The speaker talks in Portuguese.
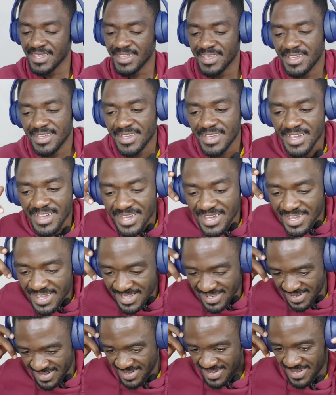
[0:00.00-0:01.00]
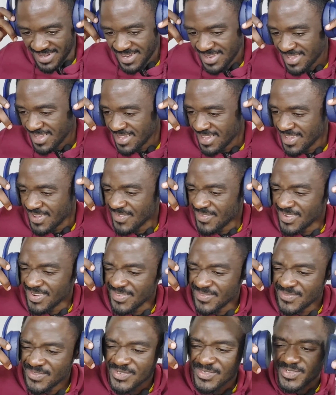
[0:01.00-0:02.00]
Caraca, mano,
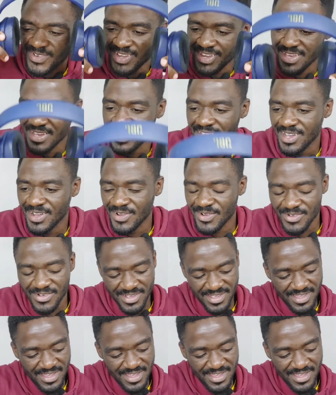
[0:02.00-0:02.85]
muito legal.